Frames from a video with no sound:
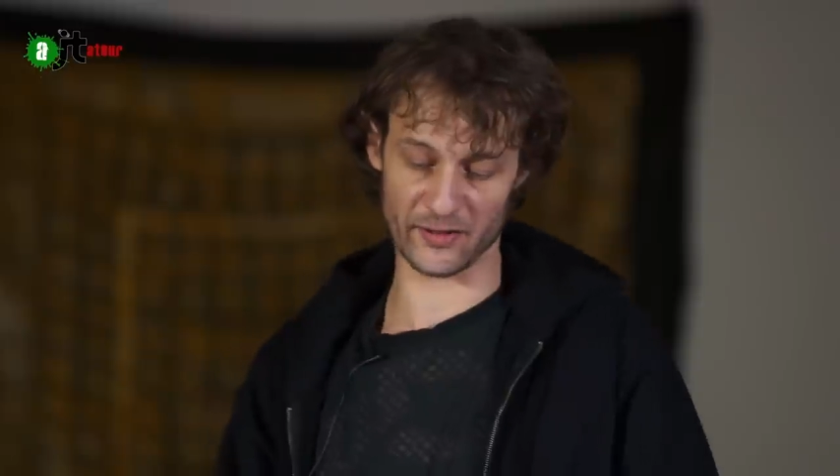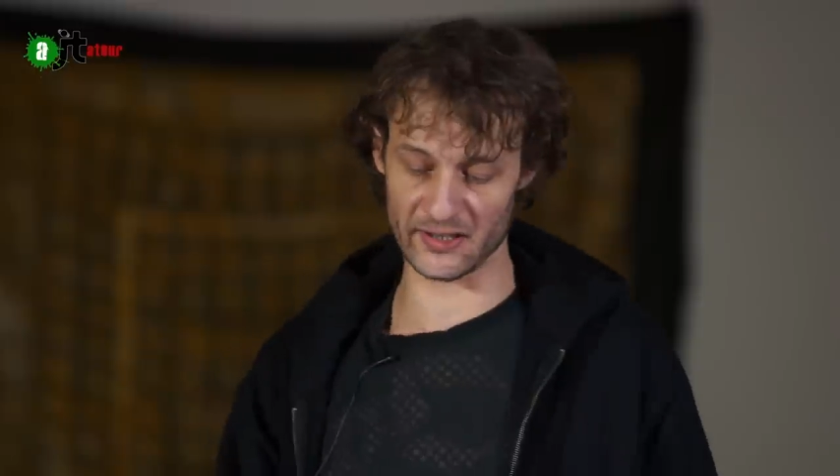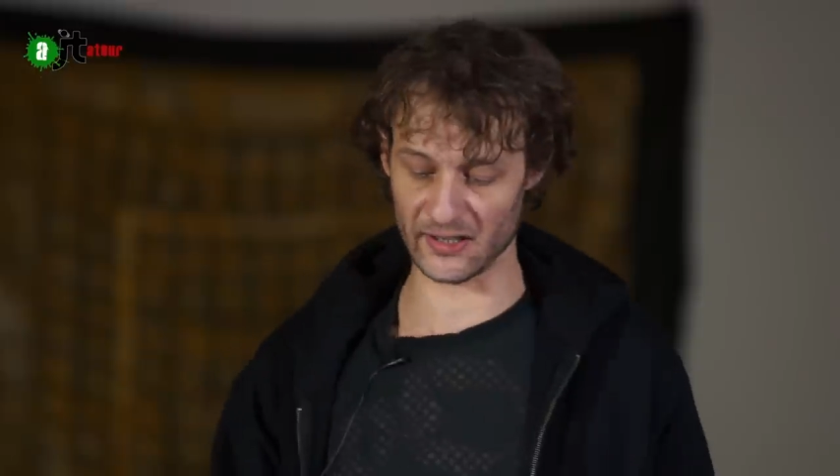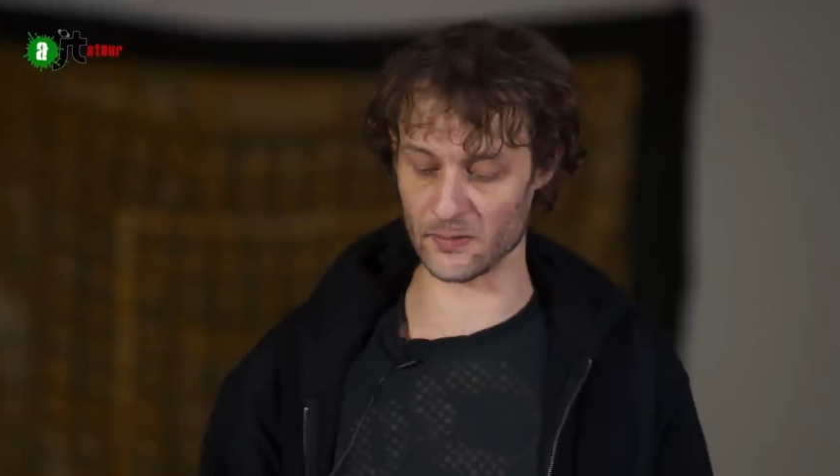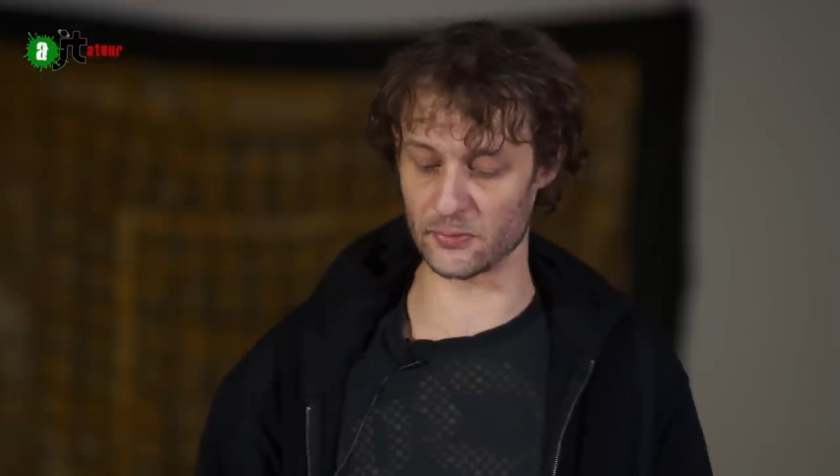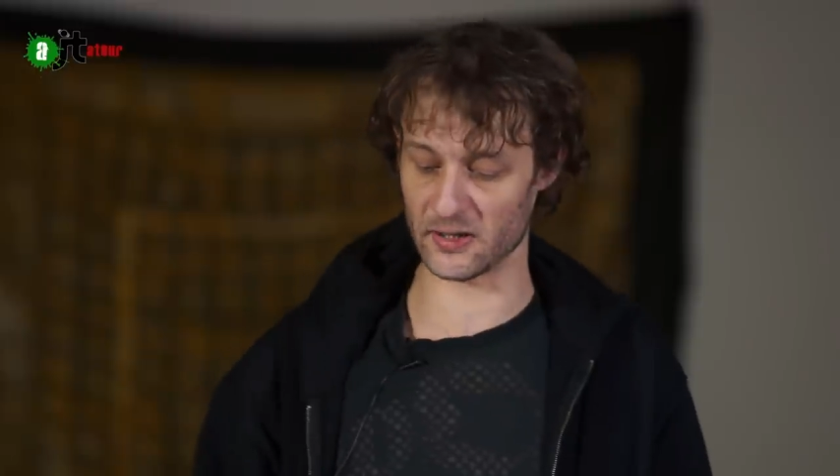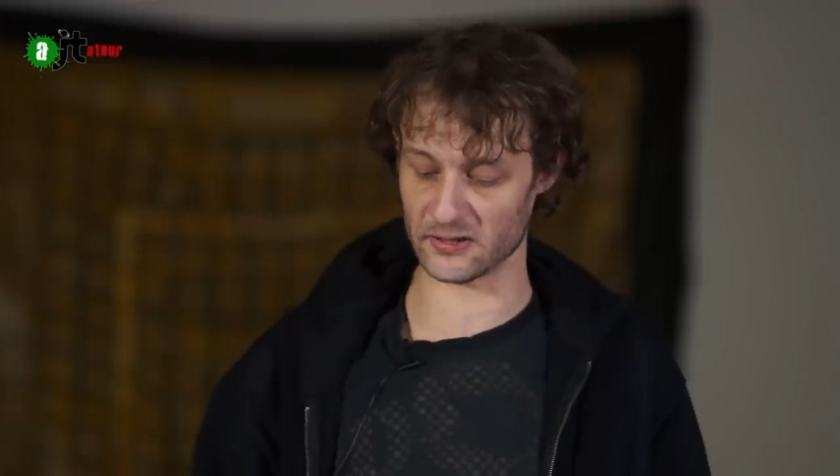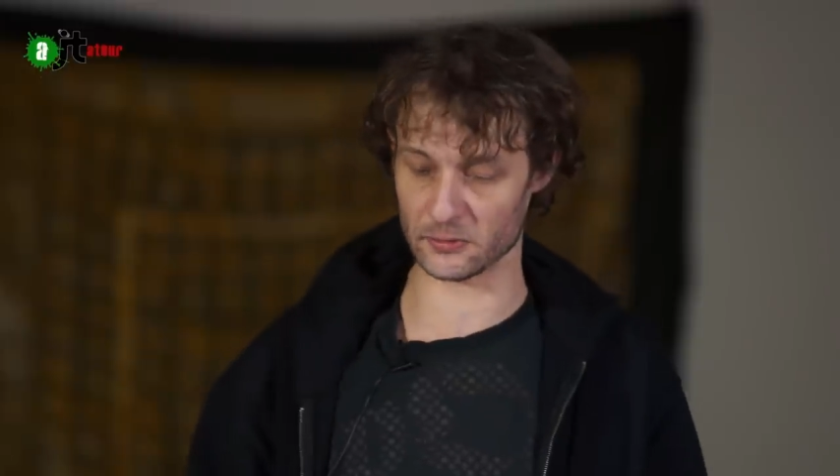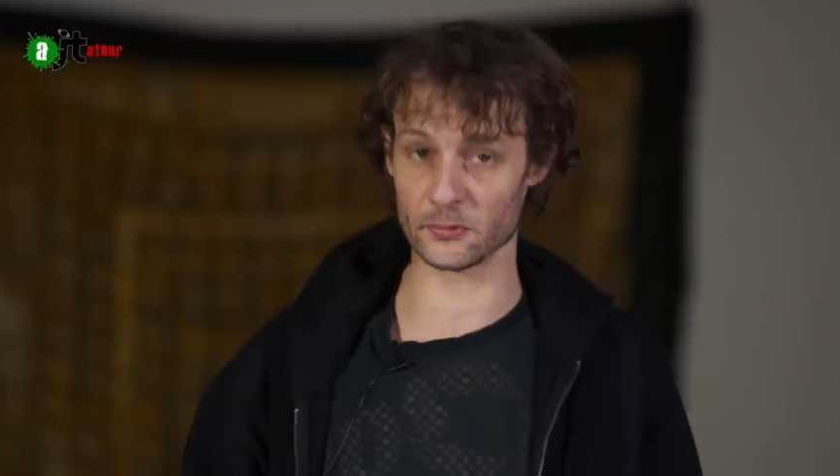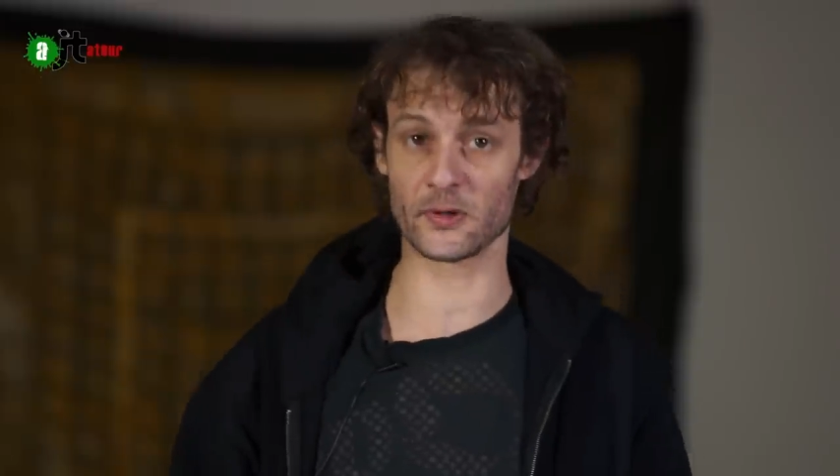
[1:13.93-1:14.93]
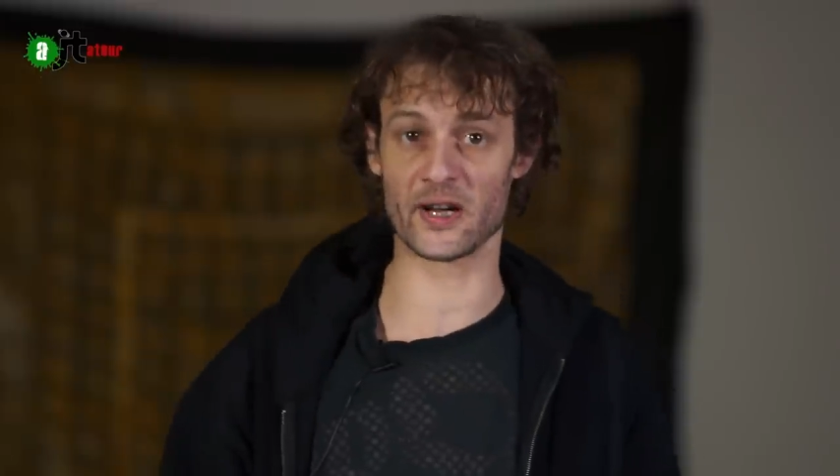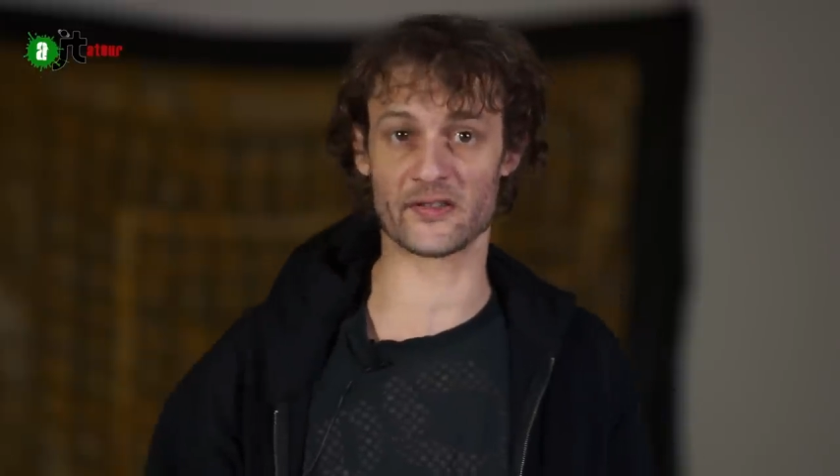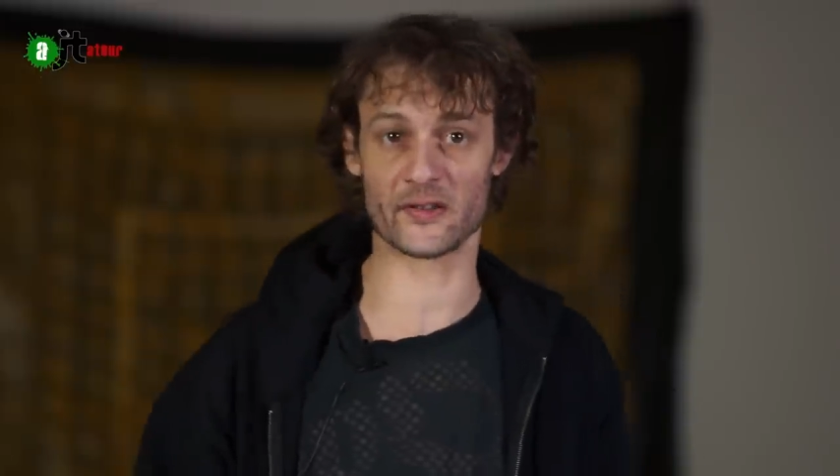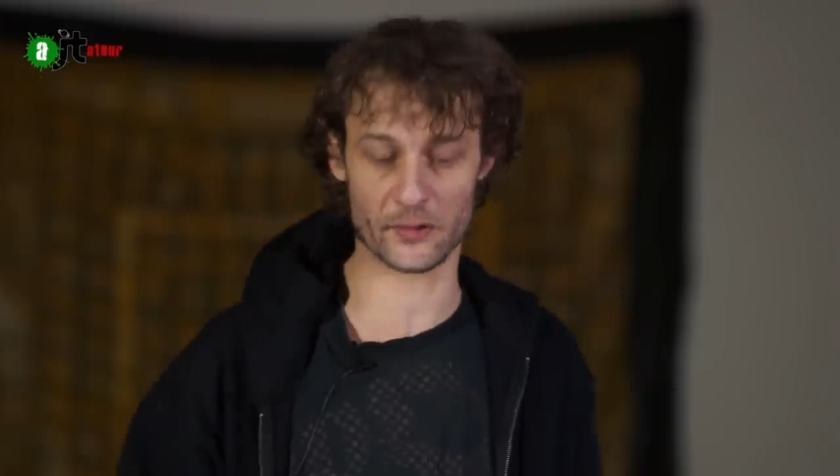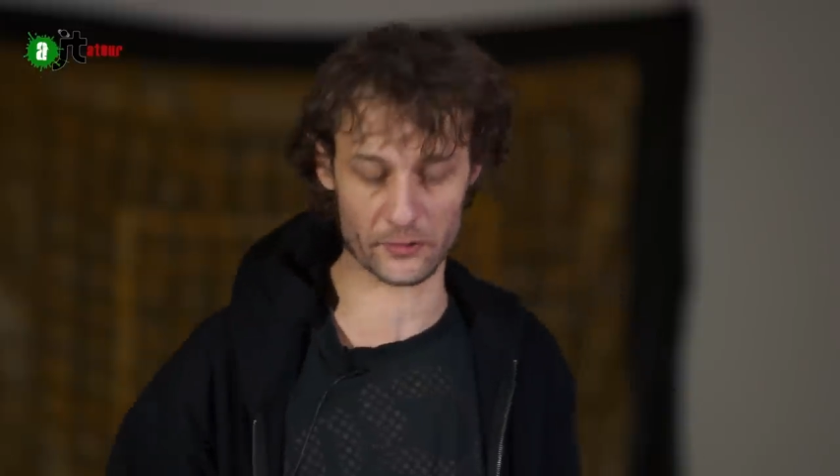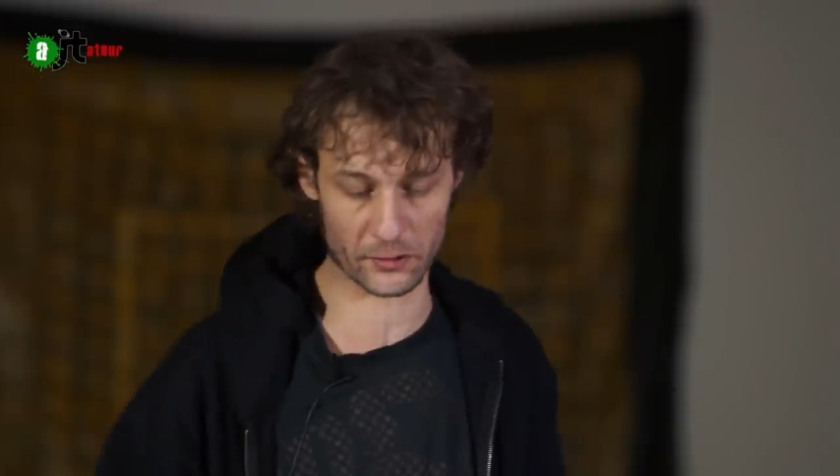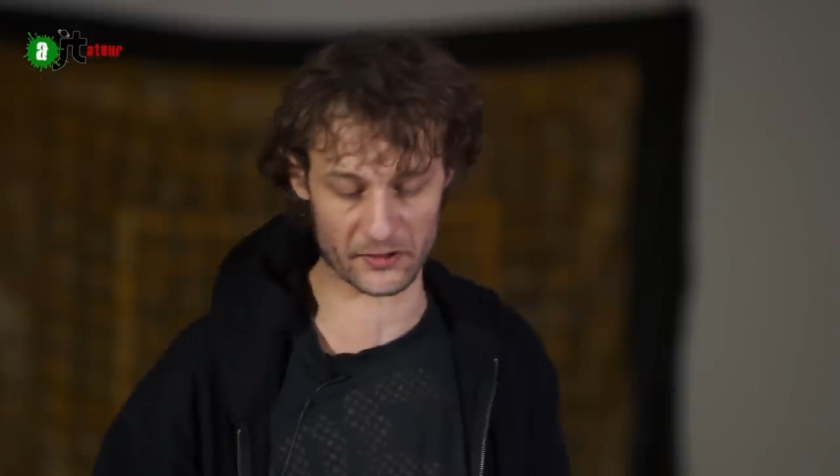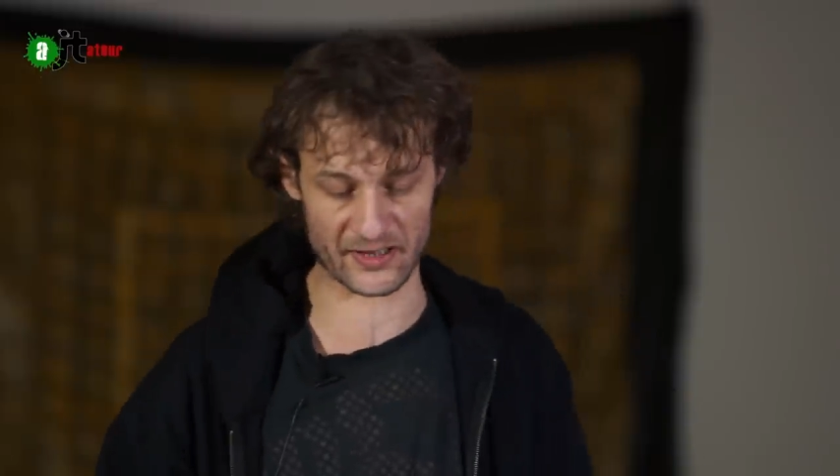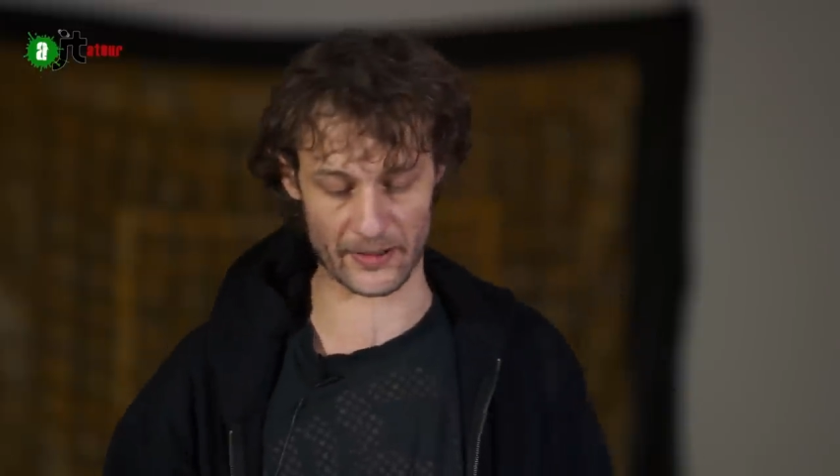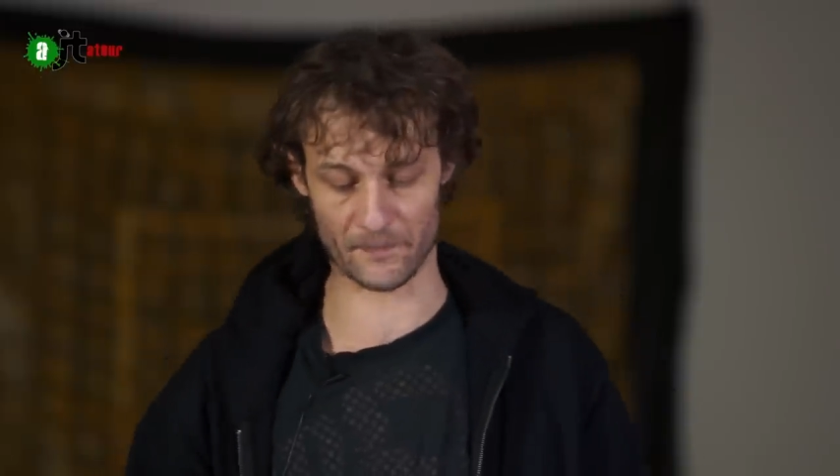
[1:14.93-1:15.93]
Frédéric Boisseau, agent
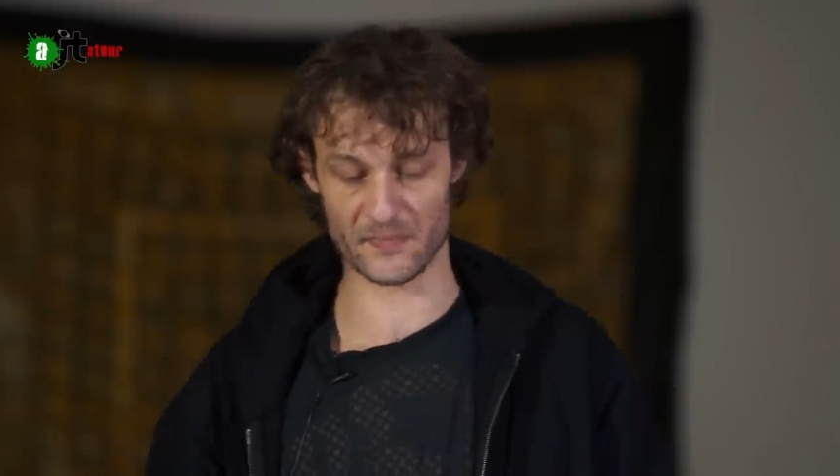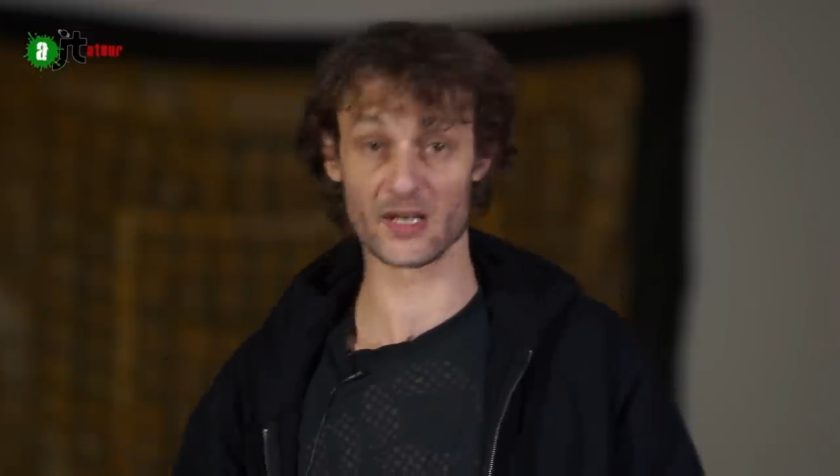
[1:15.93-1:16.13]
d'entretien.